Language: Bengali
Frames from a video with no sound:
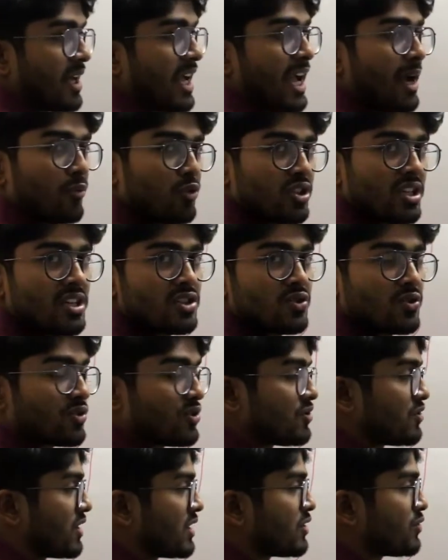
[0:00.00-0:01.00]
অ্যামোনিয়া
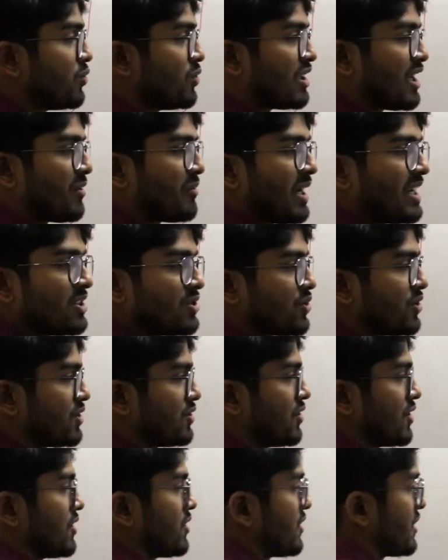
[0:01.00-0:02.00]
যুক্ত করে গ্লুটামাইন তৈরি
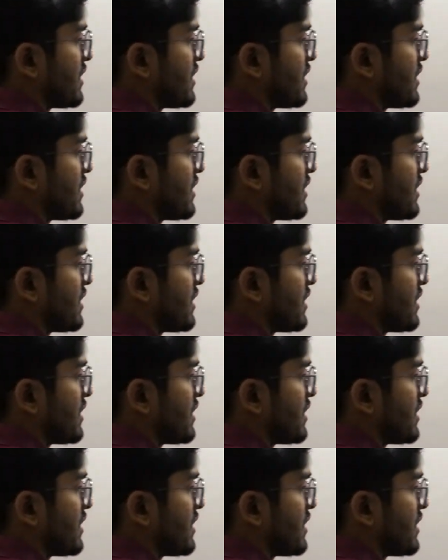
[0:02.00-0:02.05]
করা